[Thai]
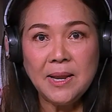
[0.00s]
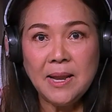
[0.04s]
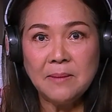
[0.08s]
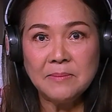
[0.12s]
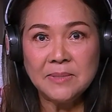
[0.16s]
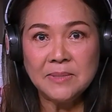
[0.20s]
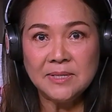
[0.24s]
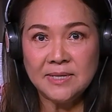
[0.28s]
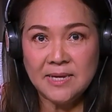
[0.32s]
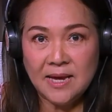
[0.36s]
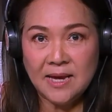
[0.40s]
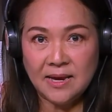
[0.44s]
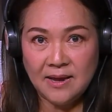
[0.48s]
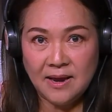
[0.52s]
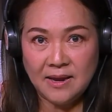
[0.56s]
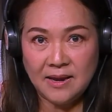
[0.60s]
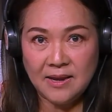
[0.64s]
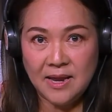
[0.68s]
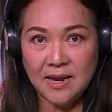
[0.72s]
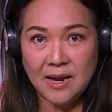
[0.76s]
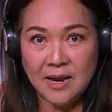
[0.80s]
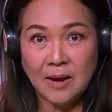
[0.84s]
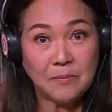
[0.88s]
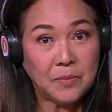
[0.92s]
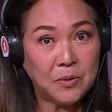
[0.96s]
ไม่ทำเสียงอย่า
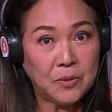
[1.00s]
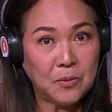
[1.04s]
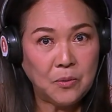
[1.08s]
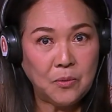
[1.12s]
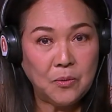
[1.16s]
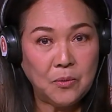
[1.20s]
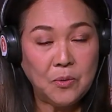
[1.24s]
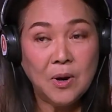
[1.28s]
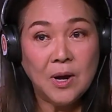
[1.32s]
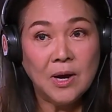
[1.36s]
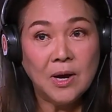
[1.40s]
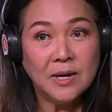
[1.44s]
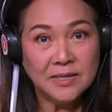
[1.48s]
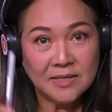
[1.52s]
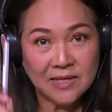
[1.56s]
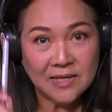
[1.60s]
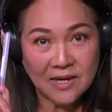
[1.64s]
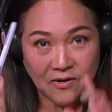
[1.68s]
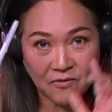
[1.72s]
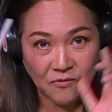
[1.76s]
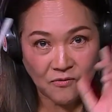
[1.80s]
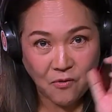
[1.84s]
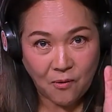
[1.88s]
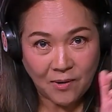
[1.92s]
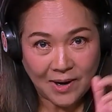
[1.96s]
งนี้กับหนู
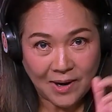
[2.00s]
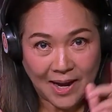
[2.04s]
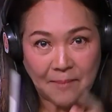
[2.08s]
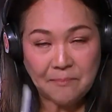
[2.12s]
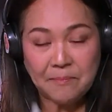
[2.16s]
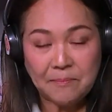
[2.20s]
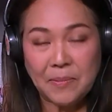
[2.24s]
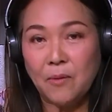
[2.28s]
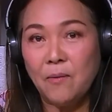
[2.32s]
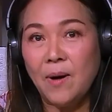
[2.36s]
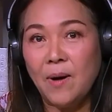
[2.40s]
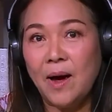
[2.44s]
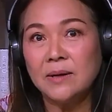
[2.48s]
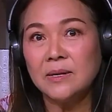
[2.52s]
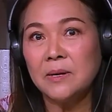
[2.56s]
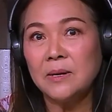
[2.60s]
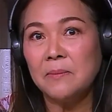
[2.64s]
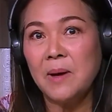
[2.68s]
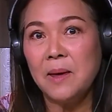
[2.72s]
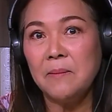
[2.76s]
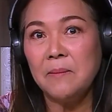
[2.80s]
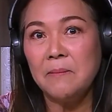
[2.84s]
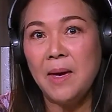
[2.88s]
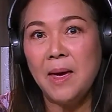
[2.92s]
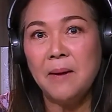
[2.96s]
ซึ่งวงเล็บแปลว่าทำ
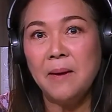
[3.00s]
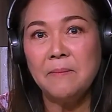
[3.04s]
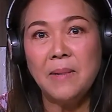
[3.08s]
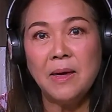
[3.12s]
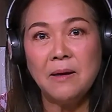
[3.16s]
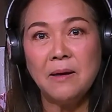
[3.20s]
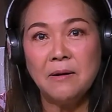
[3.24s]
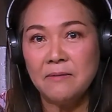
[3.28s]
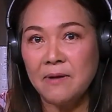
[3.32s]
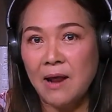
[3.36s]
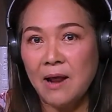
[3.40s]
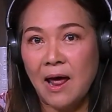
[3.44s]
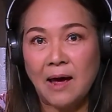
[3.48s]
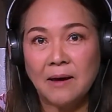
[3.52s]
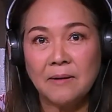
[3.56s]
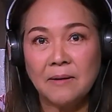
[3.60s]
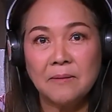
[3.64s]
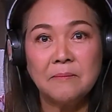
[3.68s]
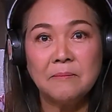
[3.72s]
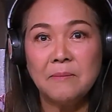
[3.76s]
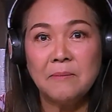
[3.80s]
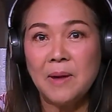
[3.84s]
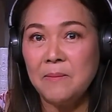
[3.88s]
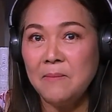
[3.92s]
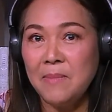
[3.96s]
ไมแม่ไม่รัก
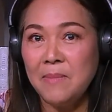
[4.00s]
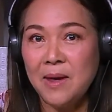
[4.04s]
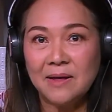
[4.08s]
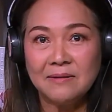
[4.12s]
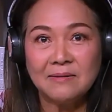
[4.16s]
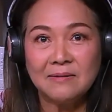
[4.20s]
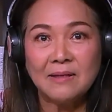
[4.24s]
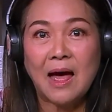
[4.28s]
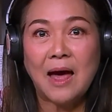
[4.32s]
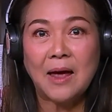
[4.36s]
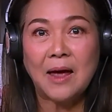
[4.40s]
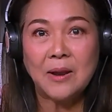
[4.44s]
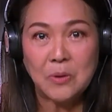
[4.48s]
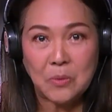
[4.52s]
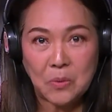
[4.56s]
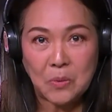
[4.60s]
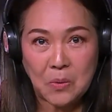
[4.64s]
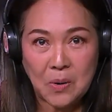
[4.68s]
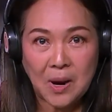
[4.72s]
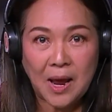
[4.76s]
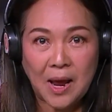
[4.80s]
ไม่เมตตาหนู